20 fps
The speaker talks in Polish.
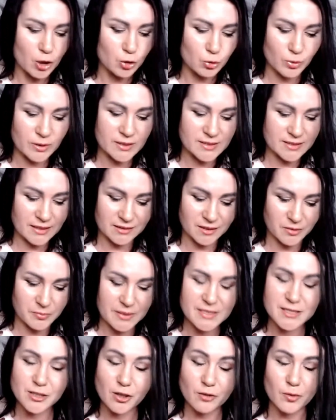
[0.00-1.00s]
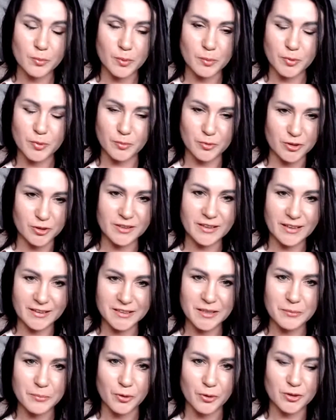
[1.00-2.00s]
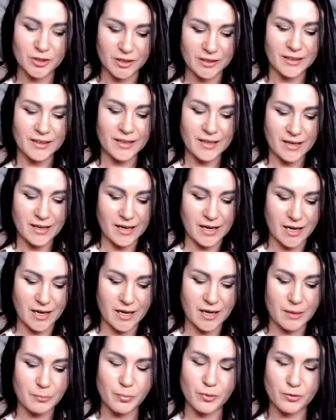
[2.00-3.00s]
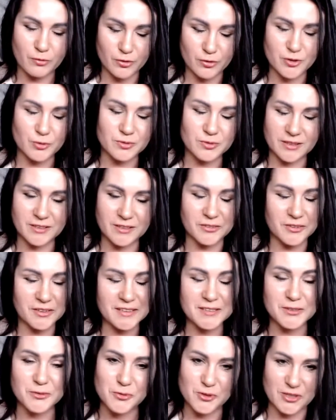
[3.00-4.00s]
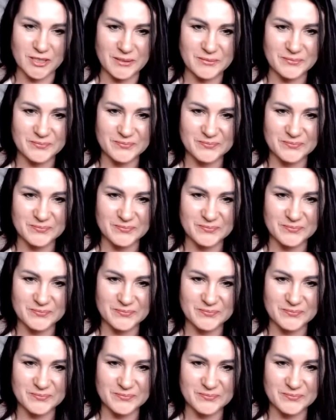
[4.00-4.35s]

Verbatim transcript: Tu jest natychmiastowo, po probiotykach nie boli, a po wodzie utlenionej jest dłużej.